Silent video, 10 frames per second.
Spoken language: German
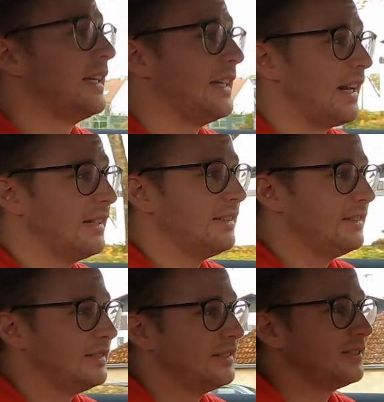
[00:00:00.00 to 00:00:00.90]
Dann
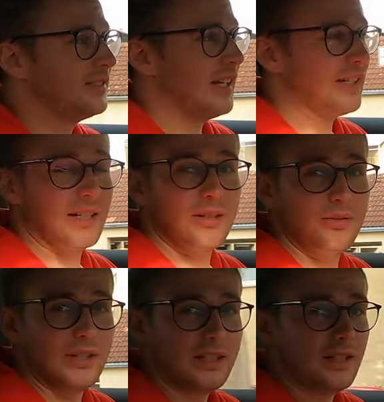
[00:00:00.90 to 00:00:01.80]
vielleicht ganz
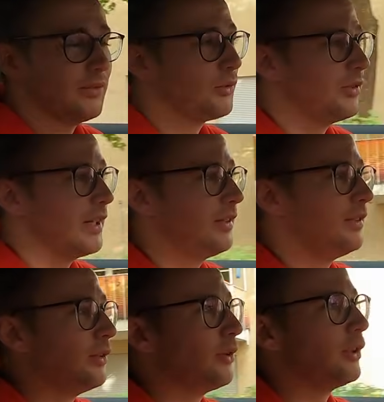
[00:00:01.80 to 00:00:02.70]
wichtig, wo wir jetzt
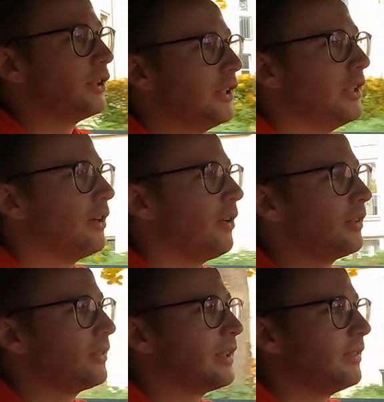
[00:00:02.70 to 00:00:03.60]
hier noch
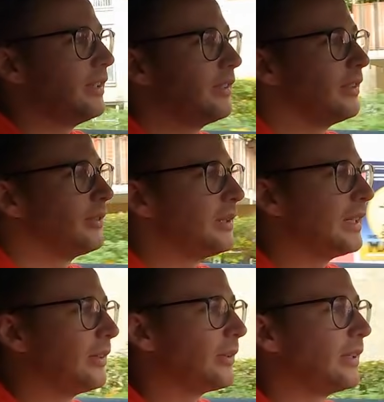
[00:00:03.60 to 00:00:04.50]
innerorts unterwegs sind und
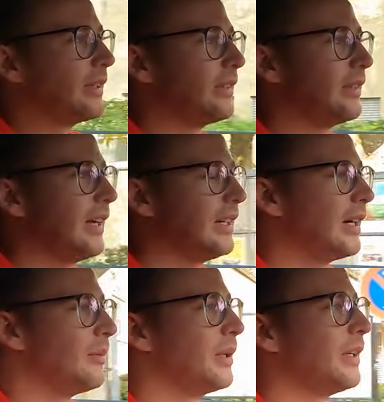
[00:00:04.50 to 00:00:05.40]
ich noch Zeit
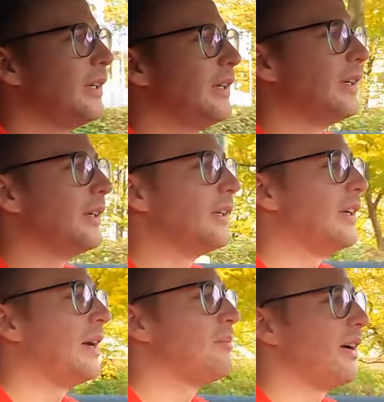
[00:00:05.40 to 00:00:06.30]
habe,
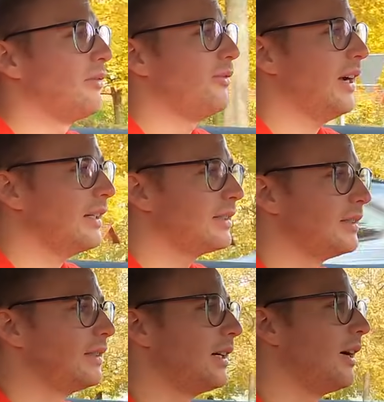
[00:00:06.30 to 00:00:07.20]
äh, ein paar
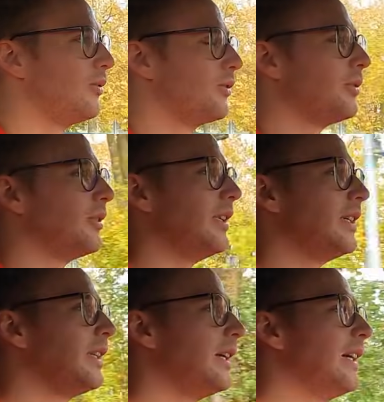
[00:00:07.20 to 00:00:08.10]
Fakten
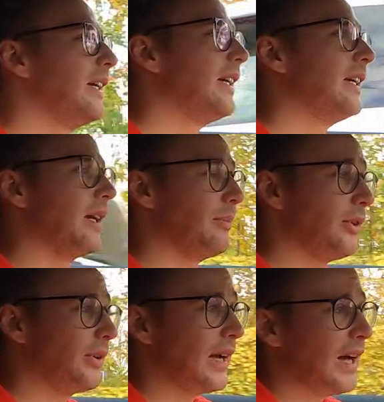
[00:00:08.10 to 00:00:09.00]
aufzuzählen. Ich habe ja
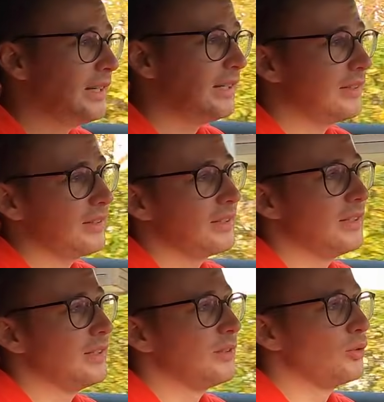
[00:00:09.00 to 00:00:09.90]
noch gar nichts
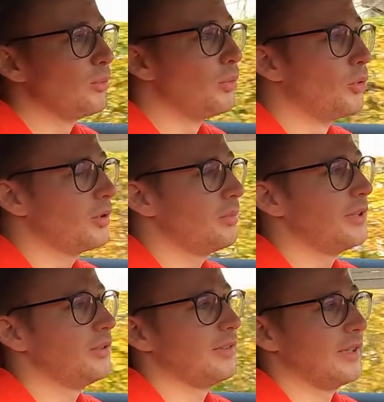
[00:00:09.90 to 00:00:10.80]
zum Motor
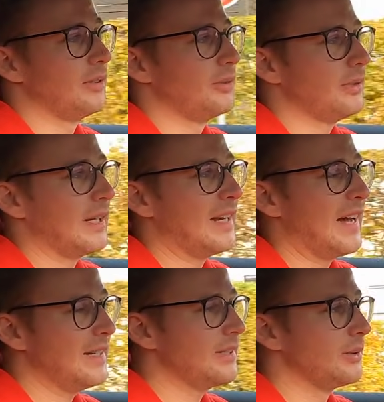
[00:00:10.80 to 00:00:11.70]
bzw. zu der
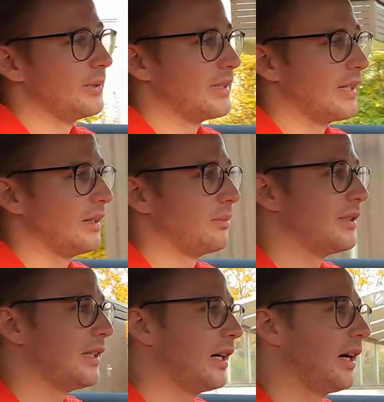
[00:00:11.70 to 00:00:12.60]
Leistung gesagt.
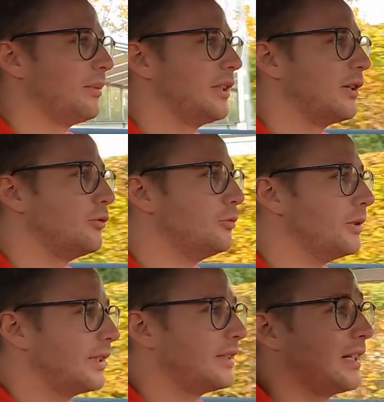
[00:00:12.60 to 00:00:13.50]
Bisher habe ich ja
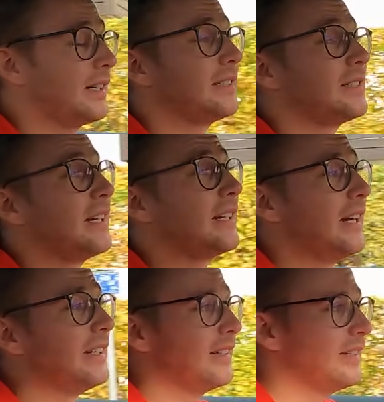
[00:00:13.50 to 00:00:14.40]
nur gesagt, dass ein
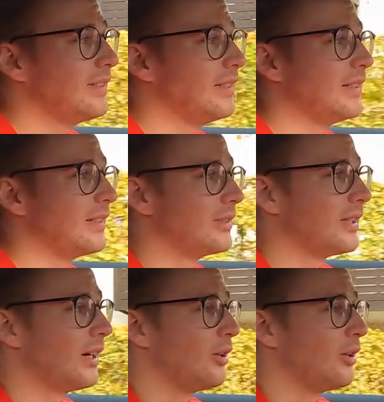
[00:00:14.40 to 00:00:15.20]
Reihen 6-Zylinder unter der